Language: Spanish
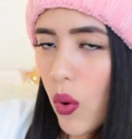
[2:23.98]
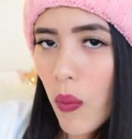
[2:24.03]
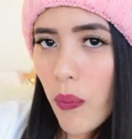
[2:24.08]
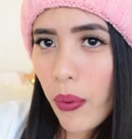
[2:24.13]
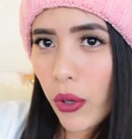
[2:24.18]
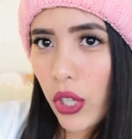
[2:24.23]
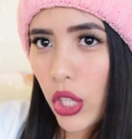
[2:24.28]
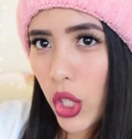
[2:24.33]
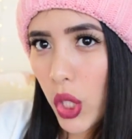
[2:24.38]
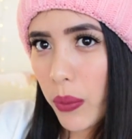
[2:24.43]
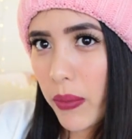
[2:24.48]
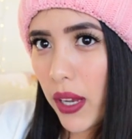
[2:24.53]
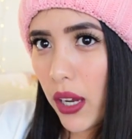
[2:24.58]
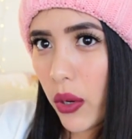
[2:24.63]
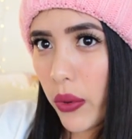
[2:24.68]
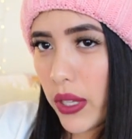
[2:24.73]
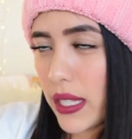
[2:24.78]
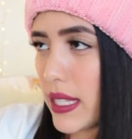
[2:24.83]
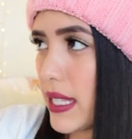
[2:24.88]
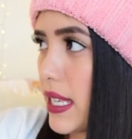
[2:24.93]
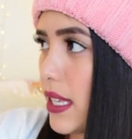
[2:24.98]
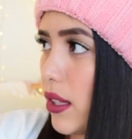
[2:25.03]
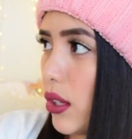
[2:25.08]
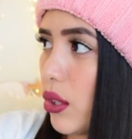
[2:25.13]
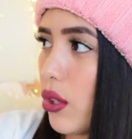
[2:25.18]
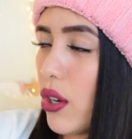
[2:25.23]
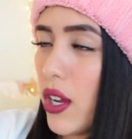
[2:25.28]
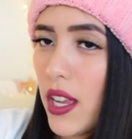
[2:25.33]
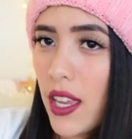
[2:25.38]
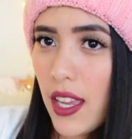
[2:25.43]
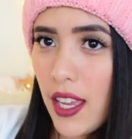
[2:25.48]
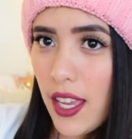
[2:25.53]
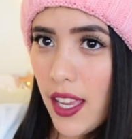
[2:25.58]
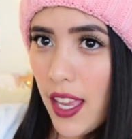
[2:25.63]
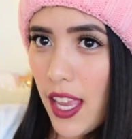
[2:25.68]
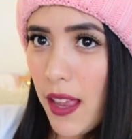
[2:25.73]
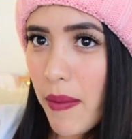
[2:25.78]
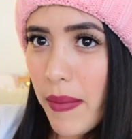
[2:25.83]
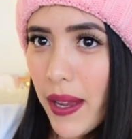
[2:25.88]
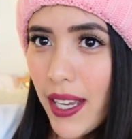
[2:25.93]
un poquito más gruesito,
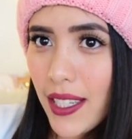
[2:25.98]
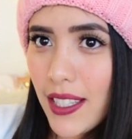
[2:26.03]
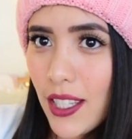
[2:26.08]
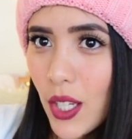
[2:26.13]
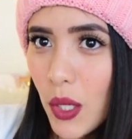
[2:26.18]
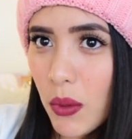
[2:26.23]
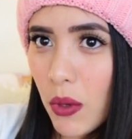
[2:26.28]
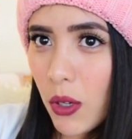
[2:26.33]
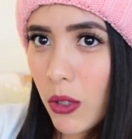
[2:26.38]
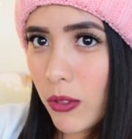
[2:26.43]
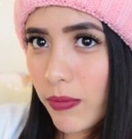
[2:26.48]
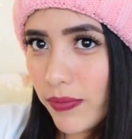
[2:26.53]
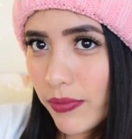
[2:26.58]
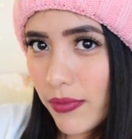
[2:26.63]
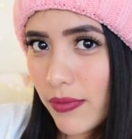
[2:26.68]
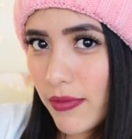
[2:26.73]
es más así como